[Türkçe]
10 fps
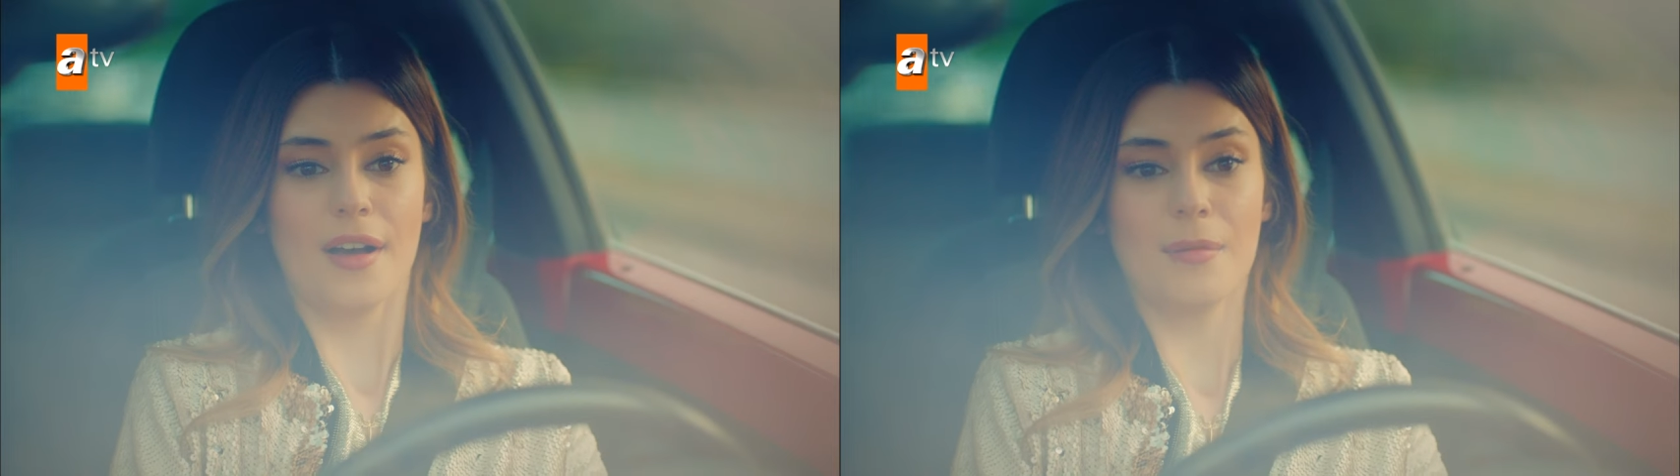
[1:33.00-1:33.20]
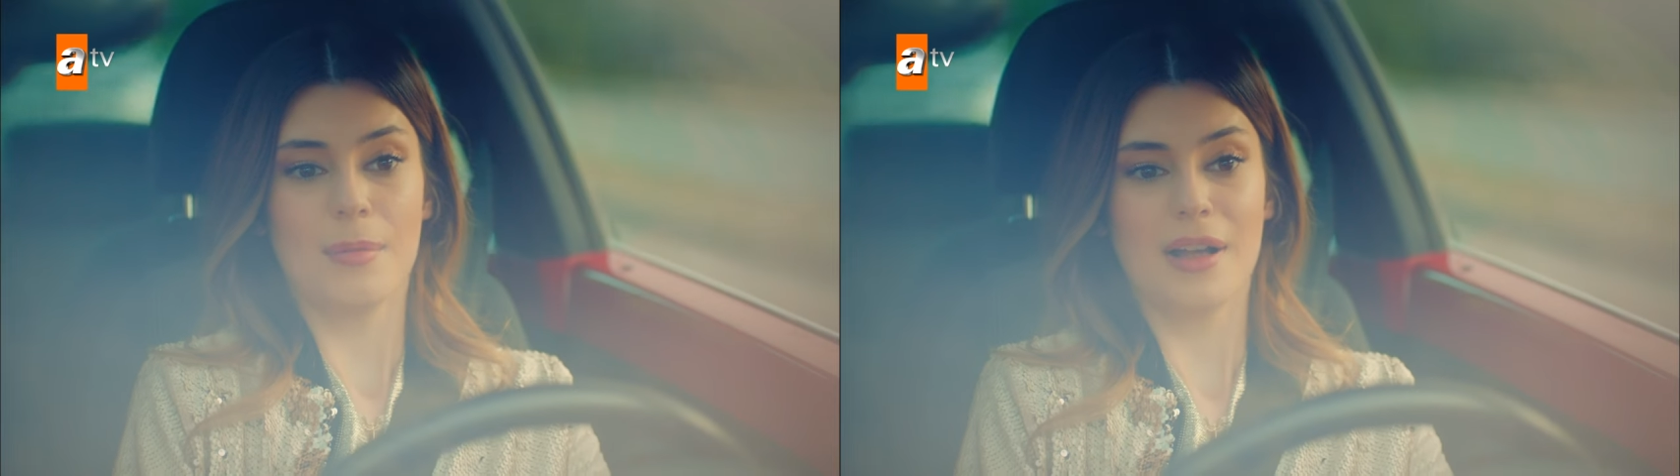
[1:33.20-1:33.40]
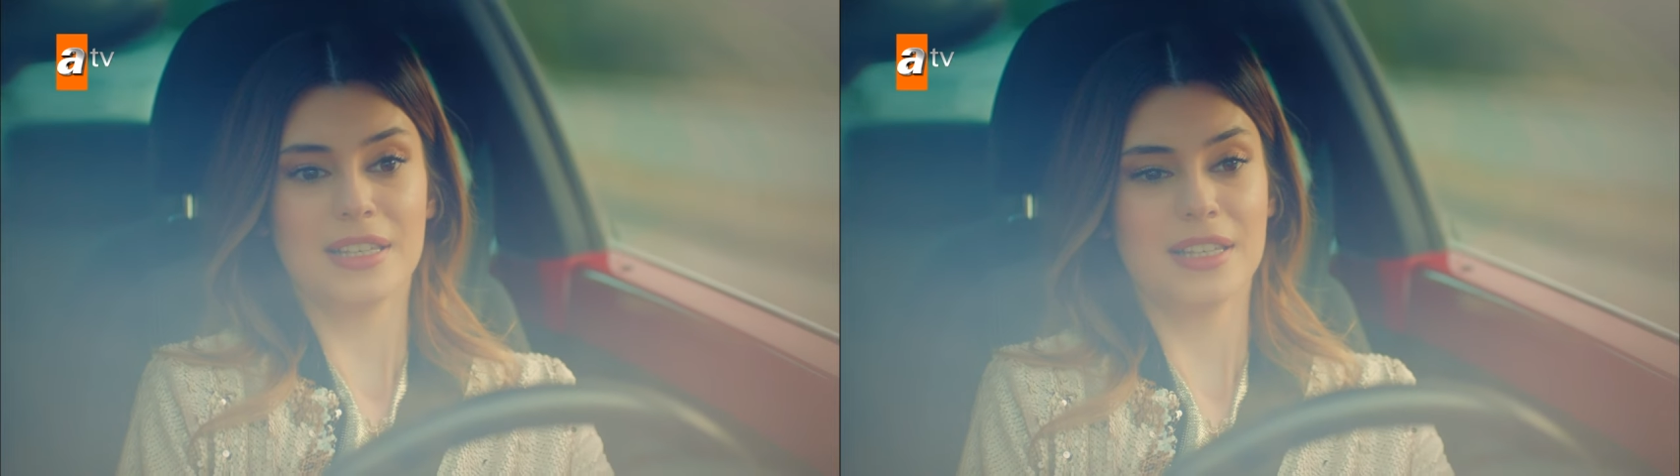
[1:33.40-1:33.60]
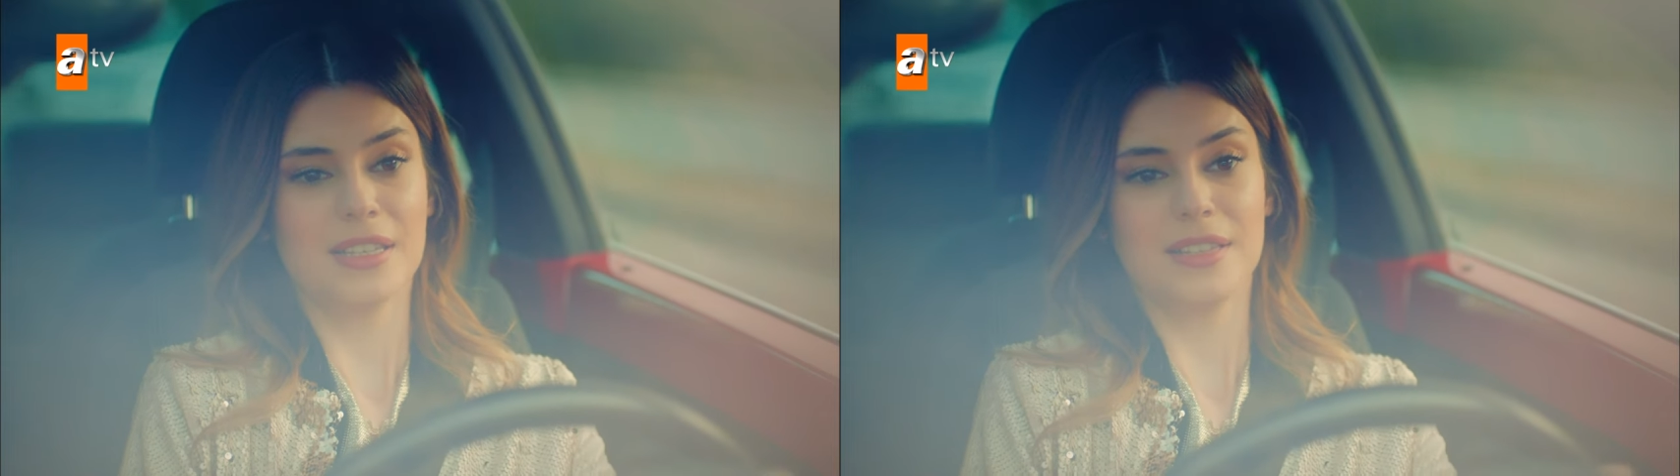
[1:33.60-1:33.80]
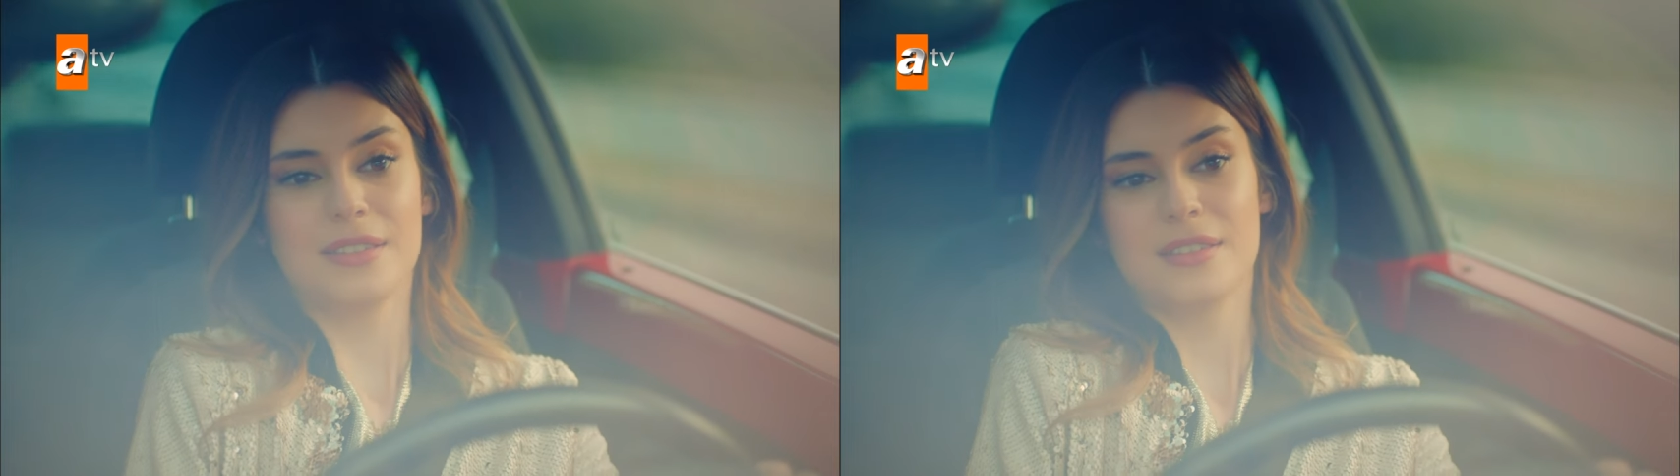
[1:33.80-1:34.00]
Ama
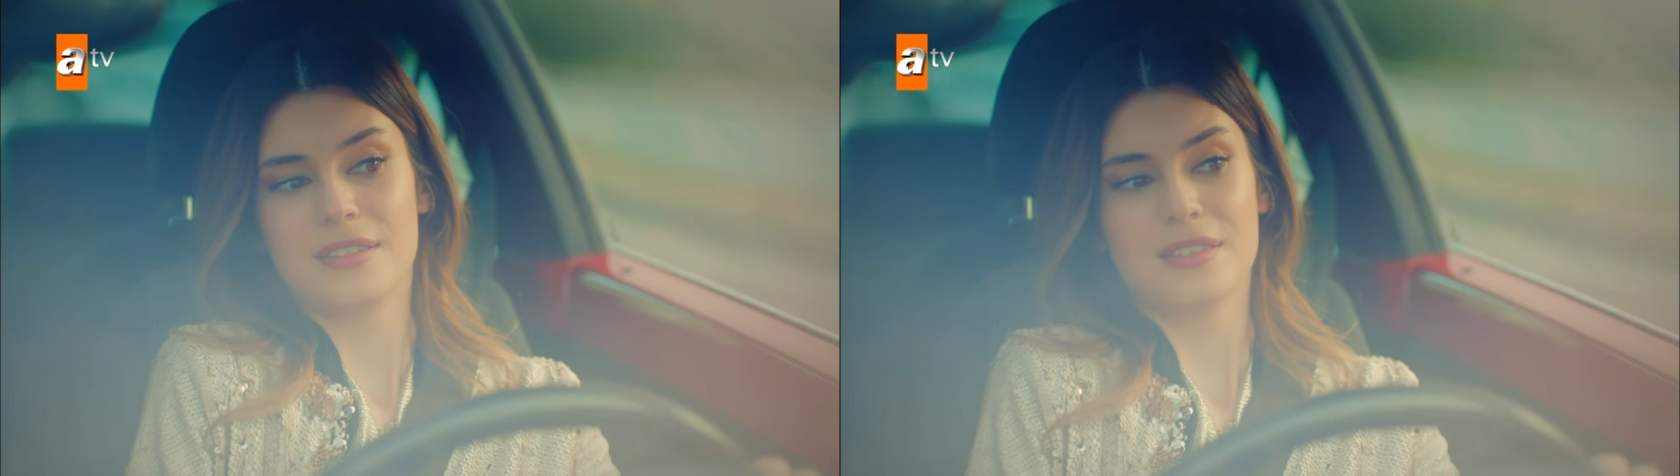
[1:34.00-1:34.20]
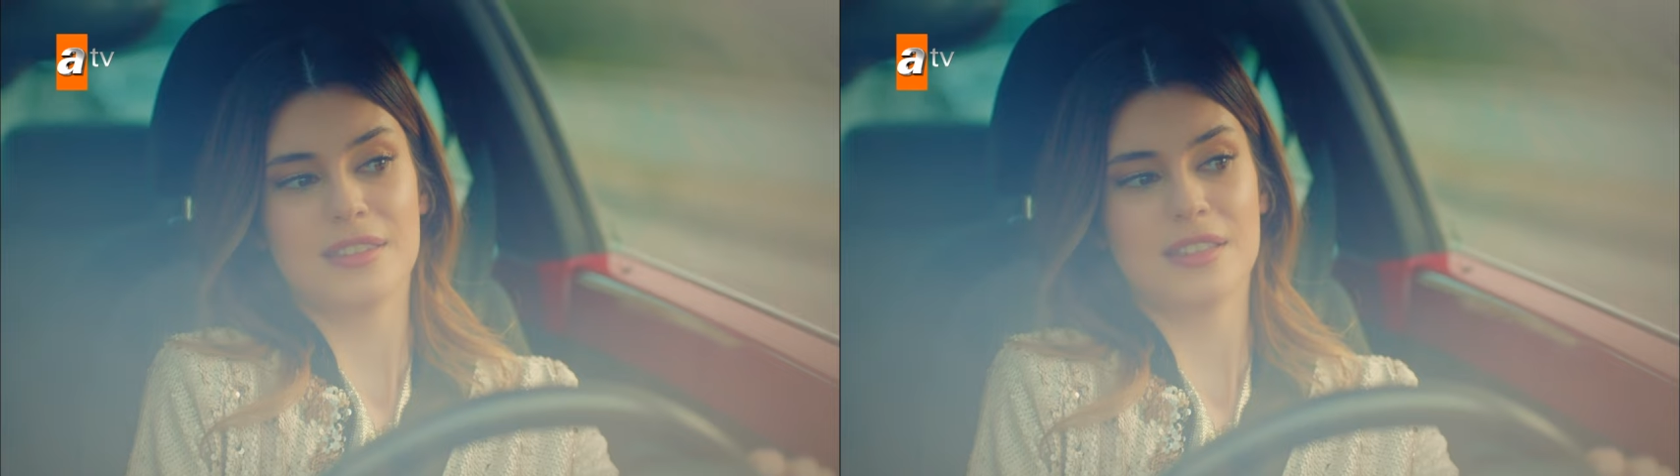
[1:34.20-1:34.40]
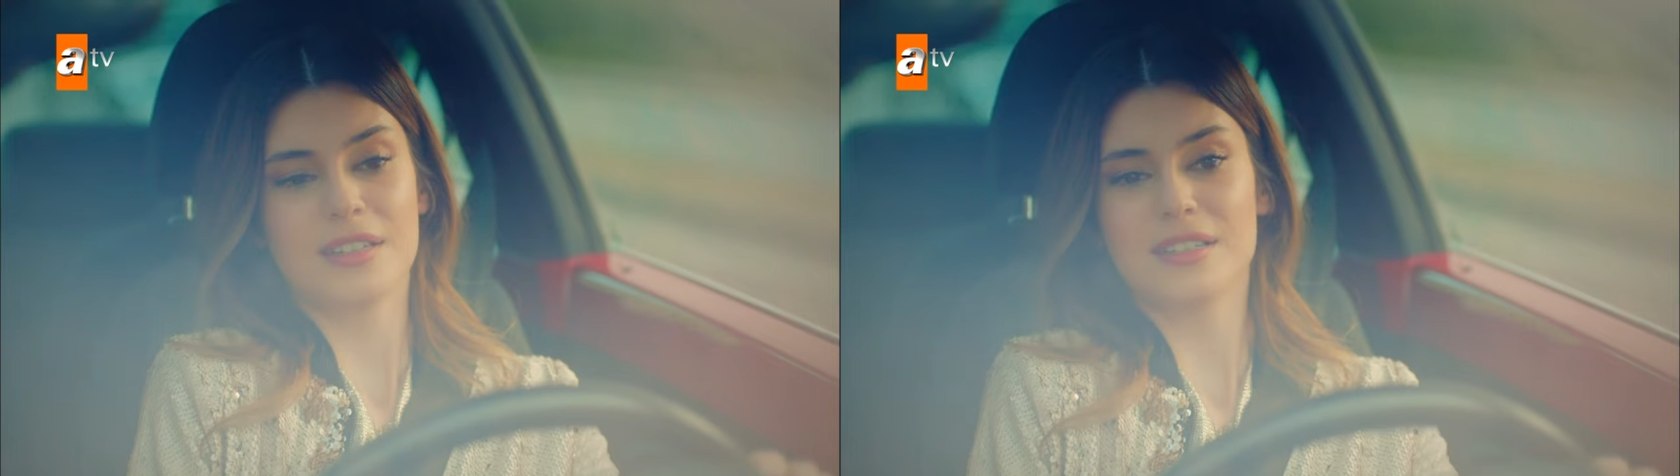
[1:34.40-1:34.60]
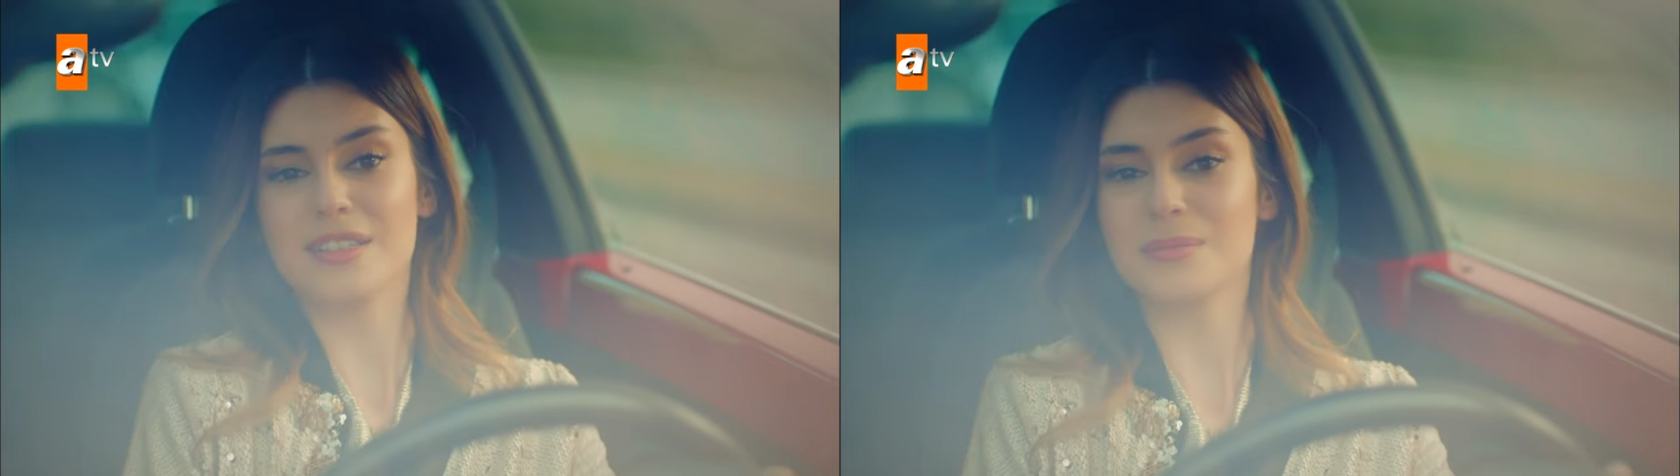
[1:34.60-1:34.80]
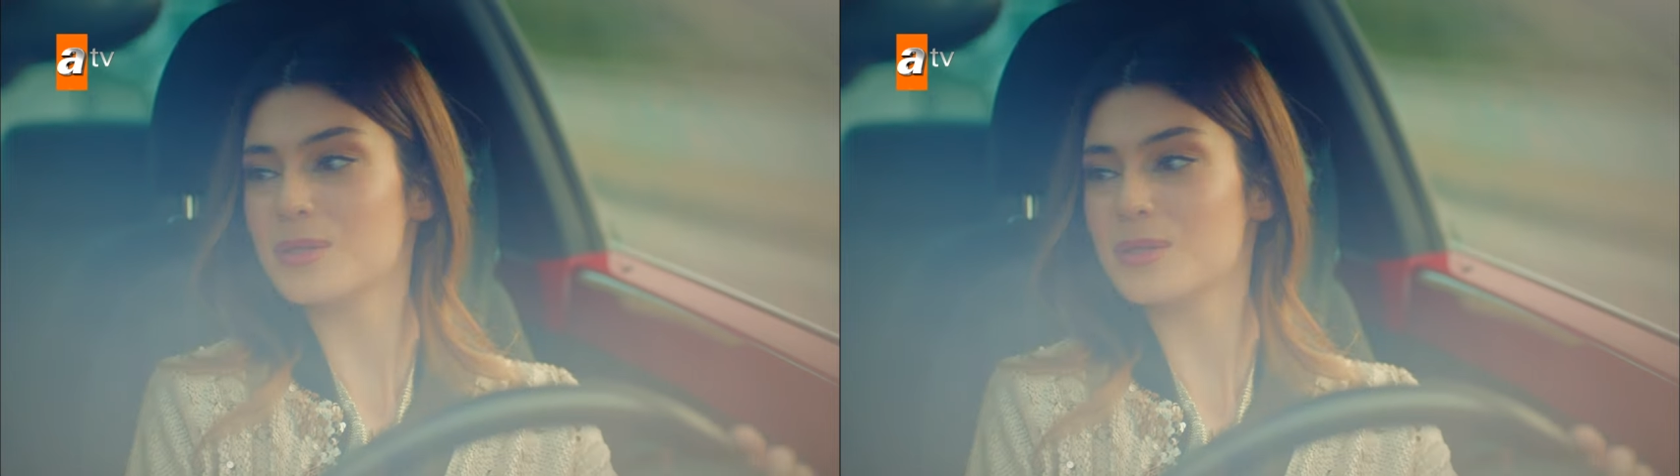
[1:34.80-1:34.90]
belki yakında